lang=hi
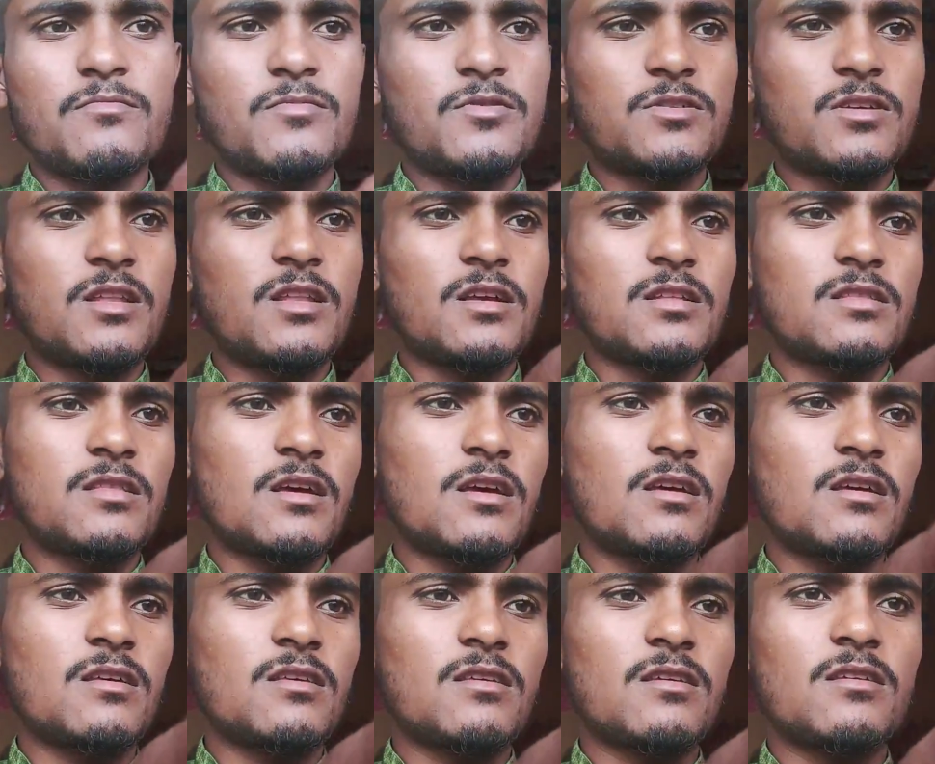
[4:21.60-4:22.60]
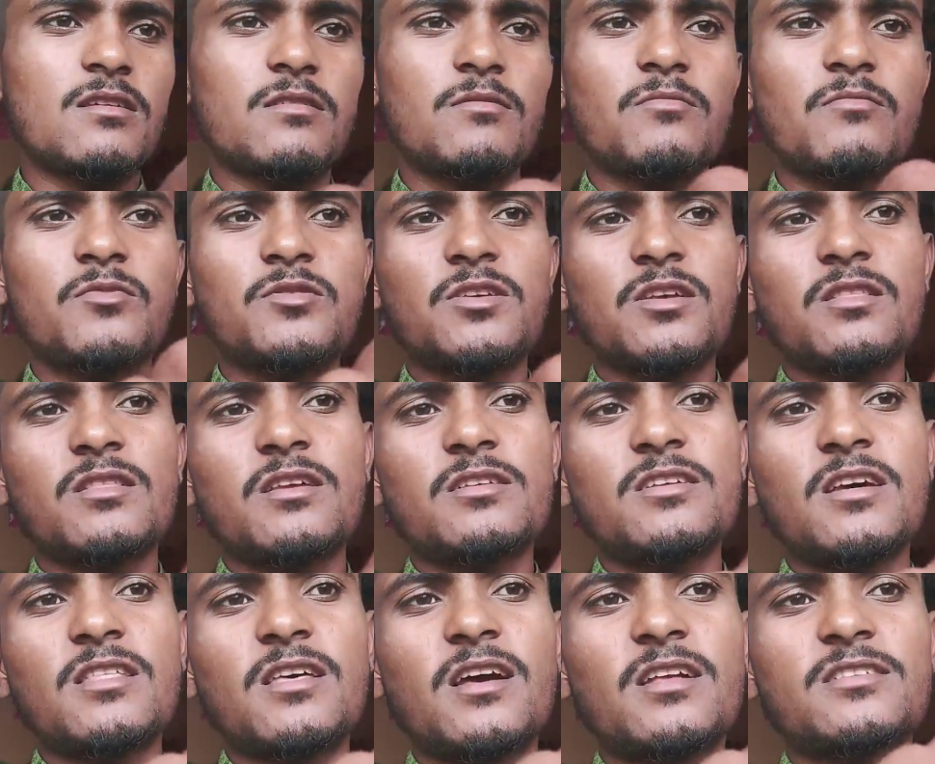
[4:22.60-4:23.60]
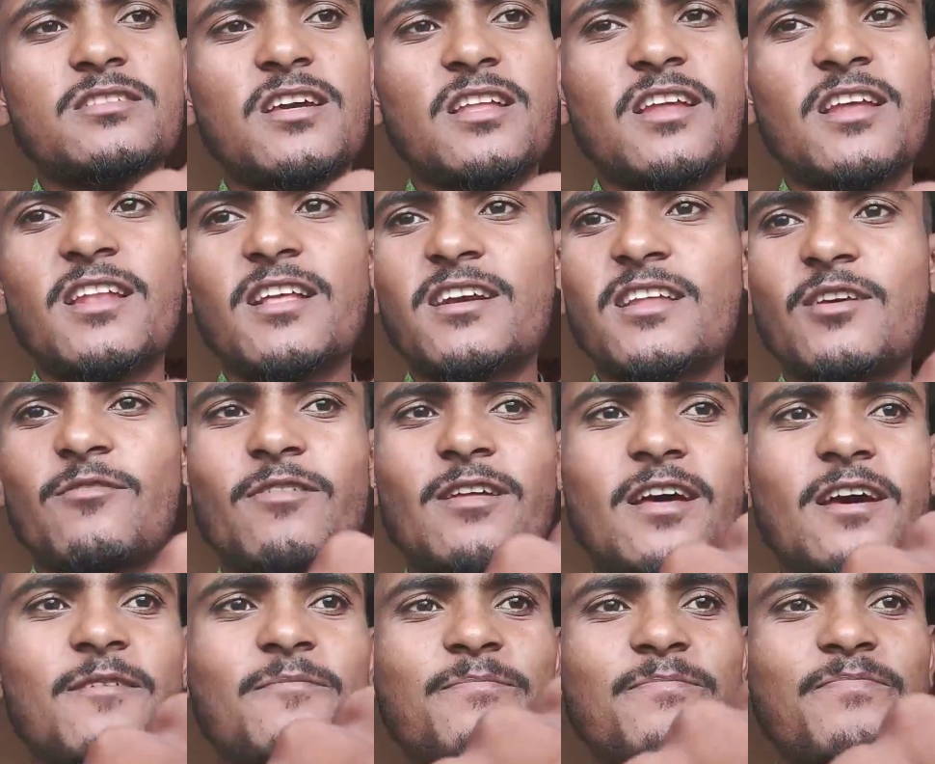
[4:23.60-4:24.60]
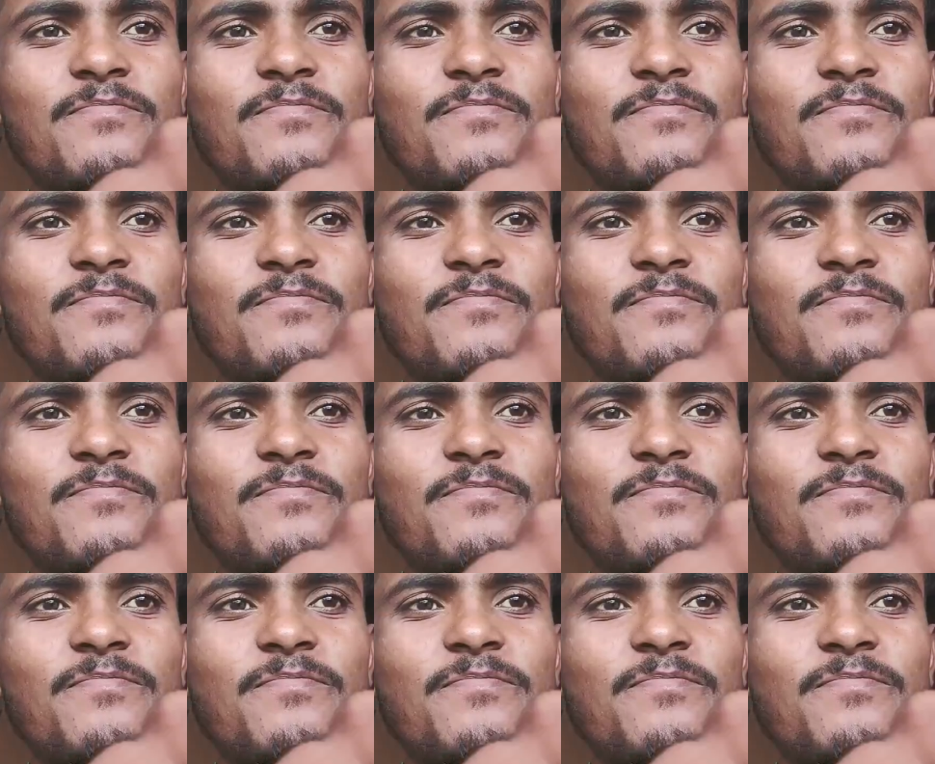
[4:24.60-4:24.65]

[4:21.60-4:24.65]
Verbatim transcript: मुझे लगता है कि मुझे इतना ज़्यादा अच्छा नहीं लगने वाला